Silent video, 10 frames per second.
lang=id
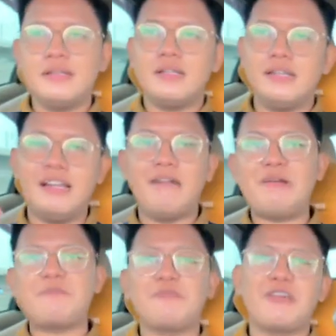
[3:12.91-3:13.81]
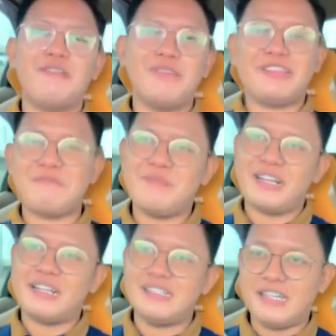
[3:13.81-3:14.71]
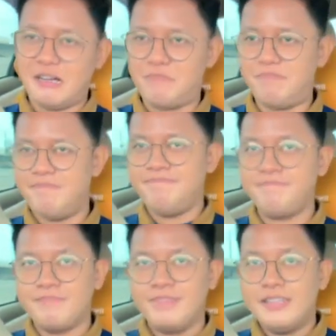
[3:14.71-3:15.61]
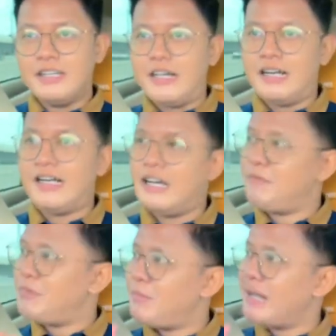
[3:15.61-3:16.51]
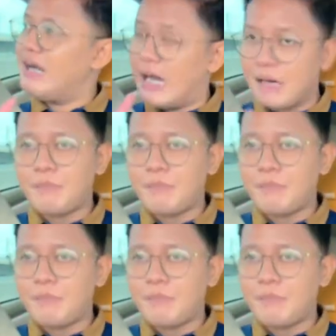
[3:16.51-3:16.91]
di 80 km per jam uh, pemandangan